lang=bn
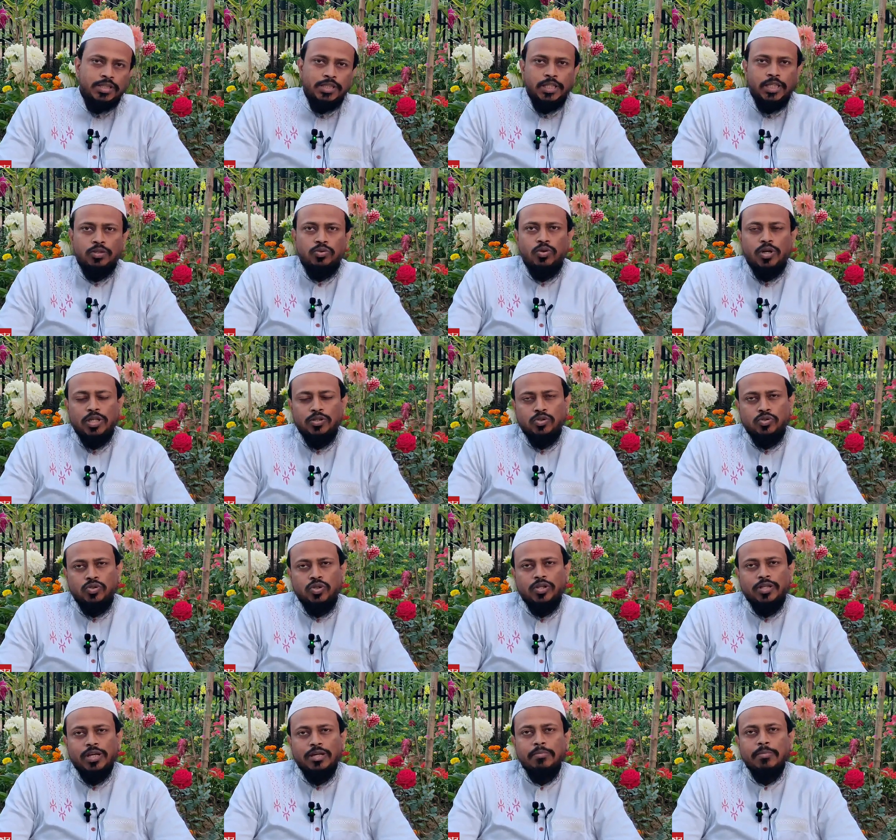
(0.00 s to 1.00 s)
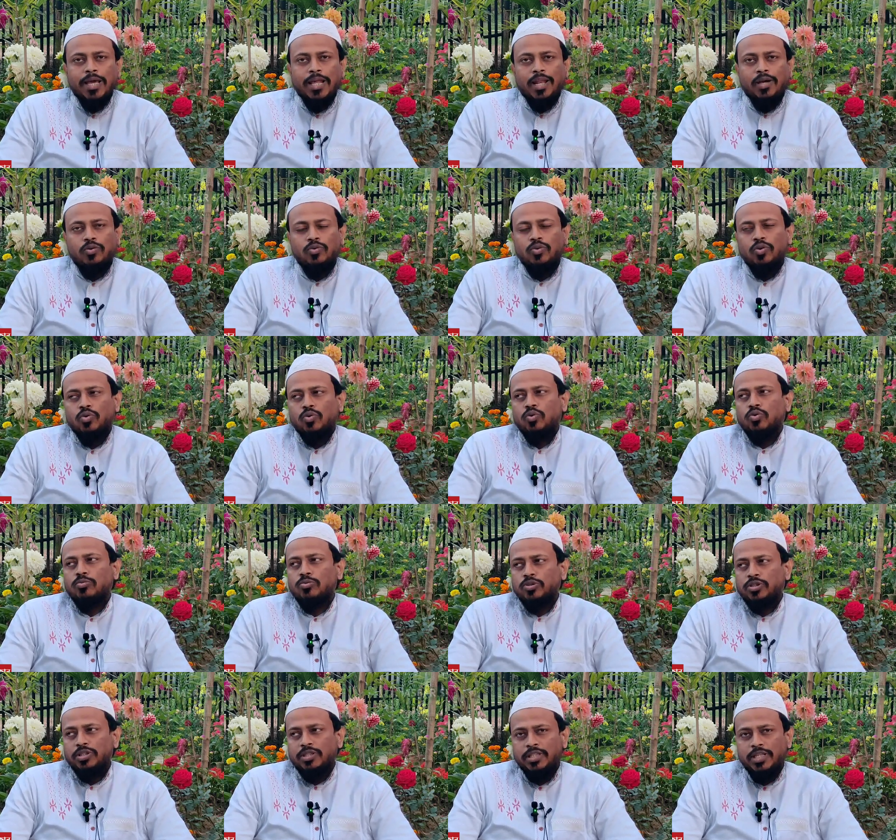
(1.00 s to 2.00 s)
যেহেতু রাজ্য সরকার মেলাগুলোর
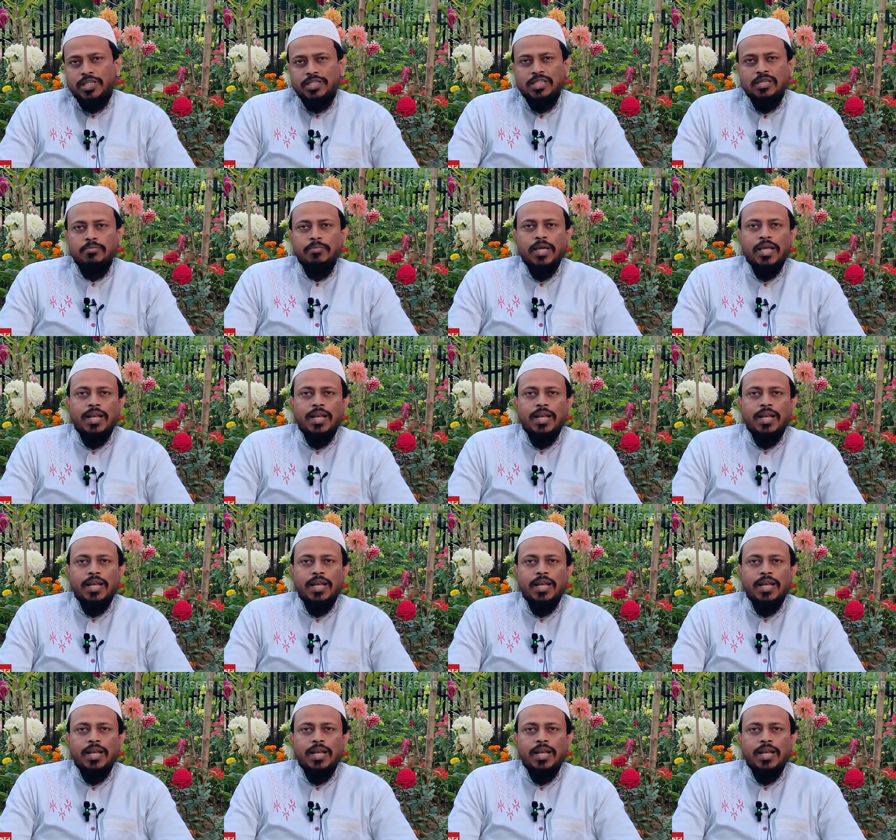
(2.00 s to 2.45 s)
অনুমতি দিয়েছে